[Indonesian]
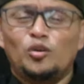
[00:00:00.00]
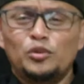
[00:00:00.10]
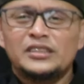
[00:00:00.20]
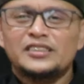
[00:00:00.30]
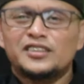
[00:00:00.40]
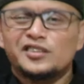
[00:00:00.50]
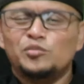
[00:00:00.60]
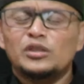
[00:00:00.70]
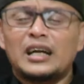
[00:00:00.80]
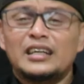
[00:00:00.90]
Komunitas
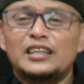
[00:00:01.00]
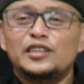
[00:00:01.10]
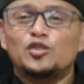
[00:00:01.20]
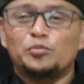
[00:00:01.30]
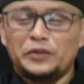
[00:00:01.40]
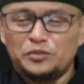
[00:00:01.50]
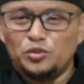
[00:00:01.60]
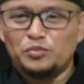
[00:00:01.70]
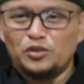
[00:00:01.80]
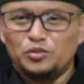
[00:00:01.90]
tersebut ada di grup
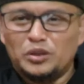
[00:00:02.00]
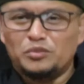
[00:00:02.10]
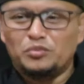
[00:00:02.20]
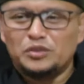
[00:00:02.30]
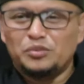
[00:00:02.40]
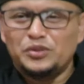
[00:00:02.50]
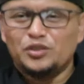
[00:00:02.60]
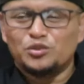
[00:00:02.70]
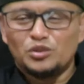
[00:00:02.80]
Facebook Paguyuban Membasmi pinjol.